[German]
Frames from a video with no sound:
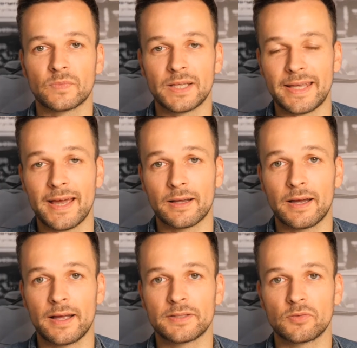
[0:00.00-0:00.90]
den
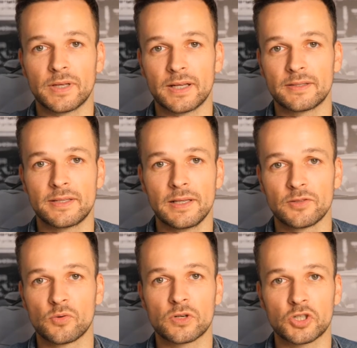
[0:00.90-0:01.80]
Ehrgeiz und deine Ziele
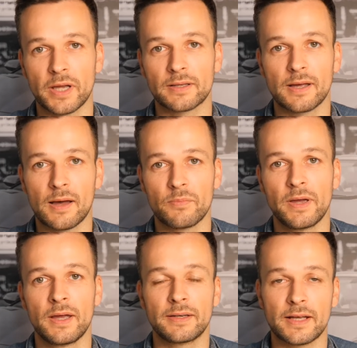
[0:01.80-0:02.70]
so gesteckt haben,
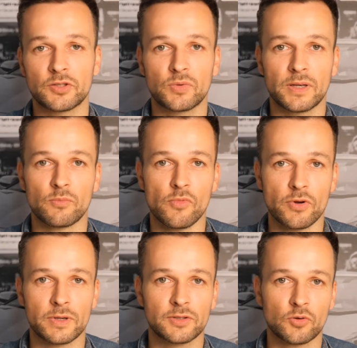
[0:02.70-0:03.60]
dass du in
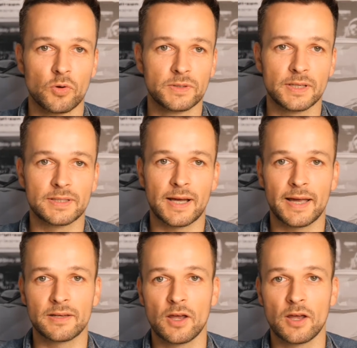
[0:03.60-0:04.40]
möglichst kurzer Zeit